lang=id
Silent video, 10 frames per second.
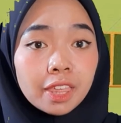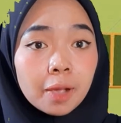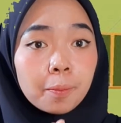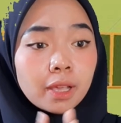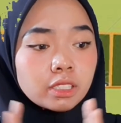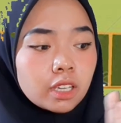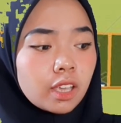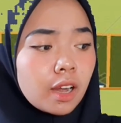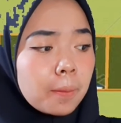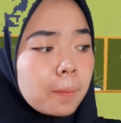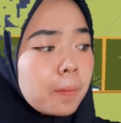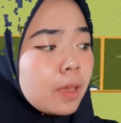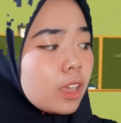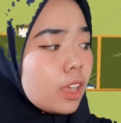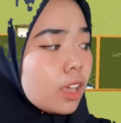yang panjangnya
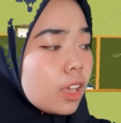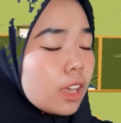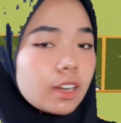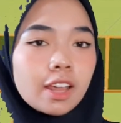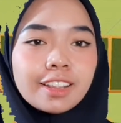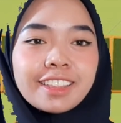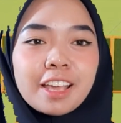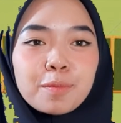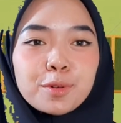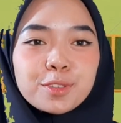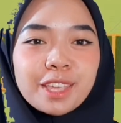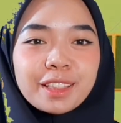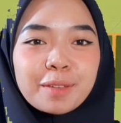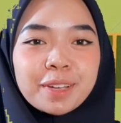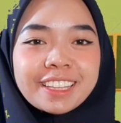lebih dari 30
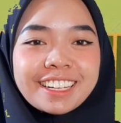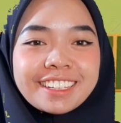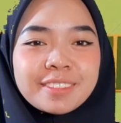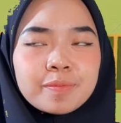cm?